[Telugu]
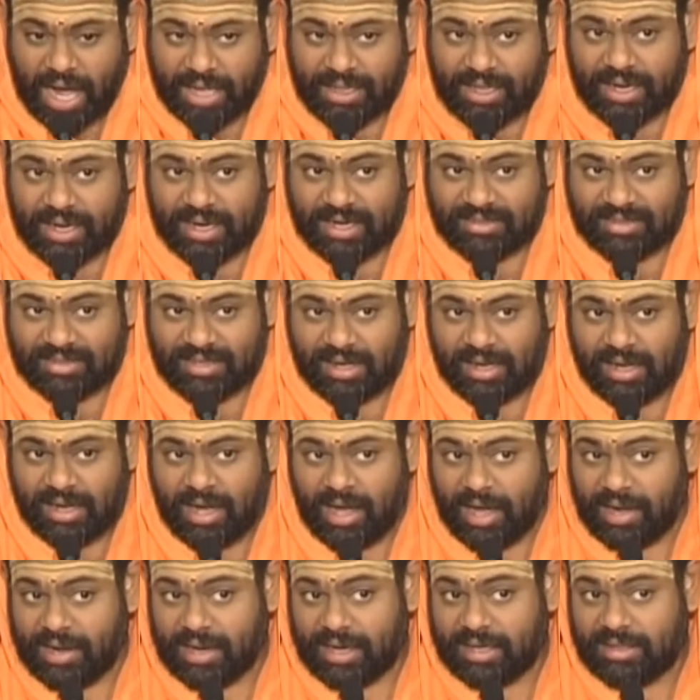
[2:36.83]
అది
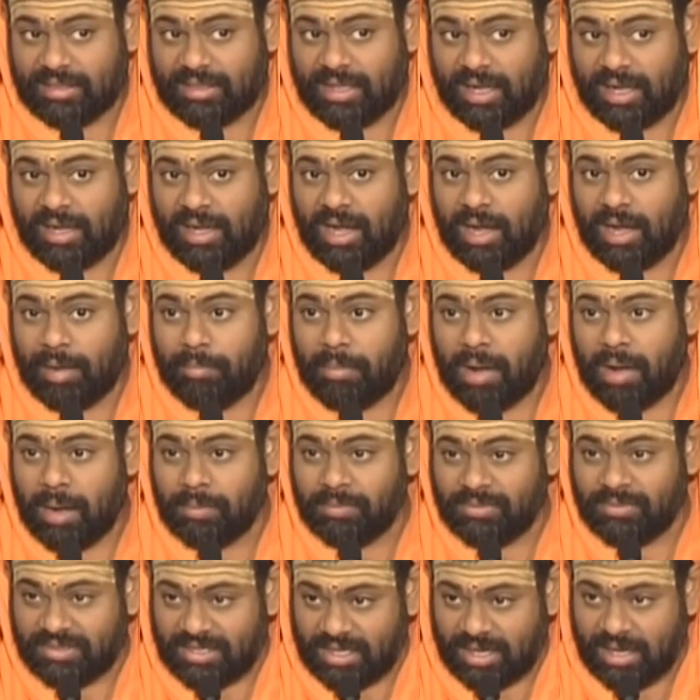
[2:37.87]
రసంగా రక్తంగా
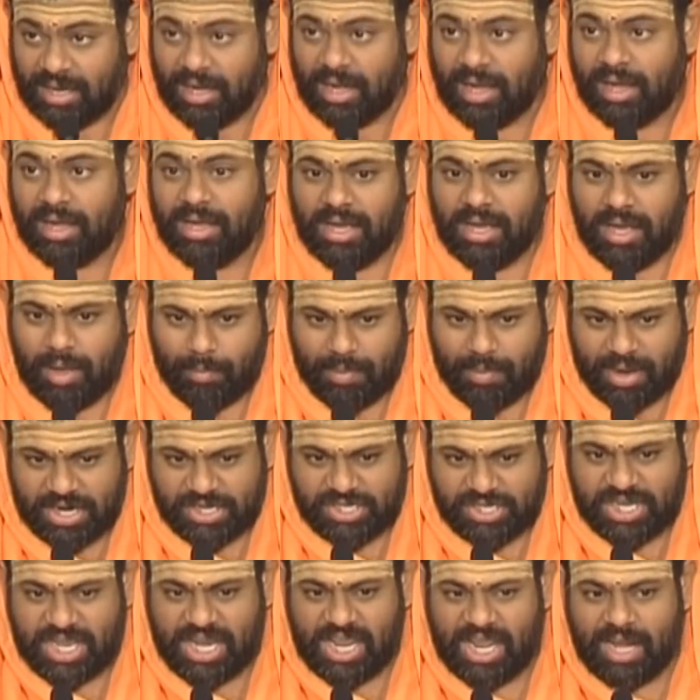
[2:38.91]
మాంసంగా
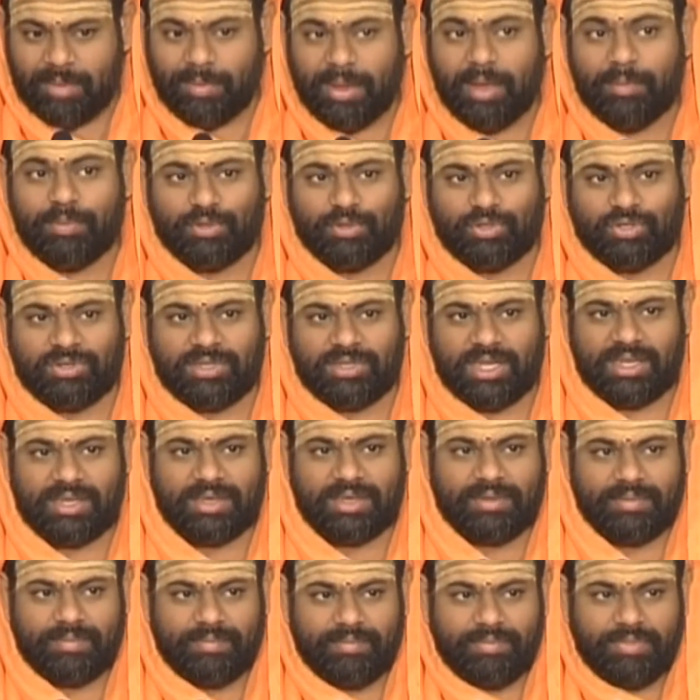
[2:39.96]
మన శరీరం అయిపోతుంది
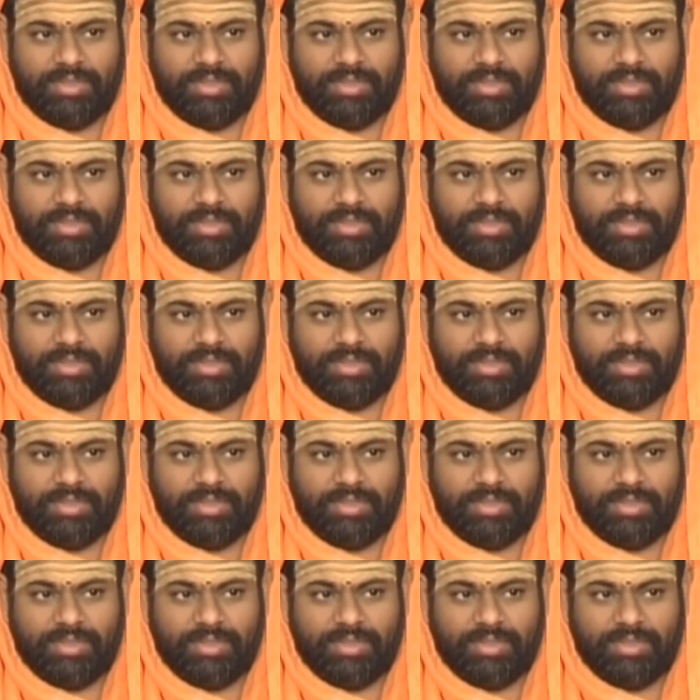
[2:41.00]
అది